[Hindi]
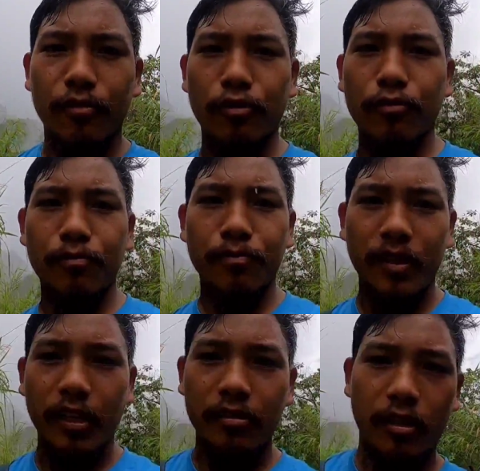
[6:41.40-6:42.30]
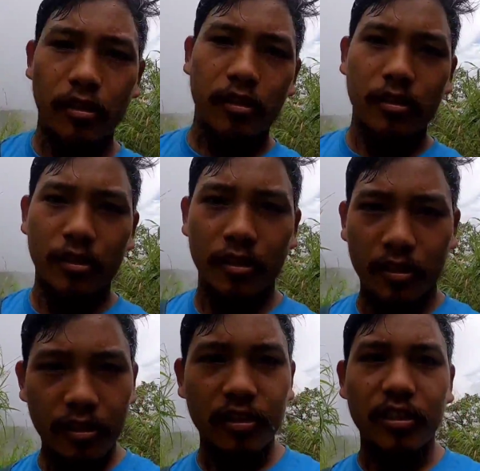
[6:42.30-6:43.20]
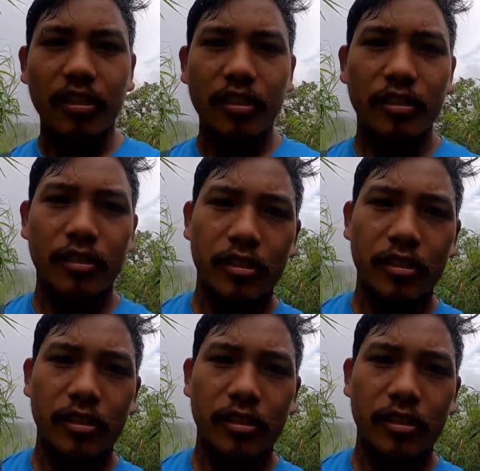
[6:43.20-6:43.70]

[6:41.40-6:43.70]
वो एक सा निशानी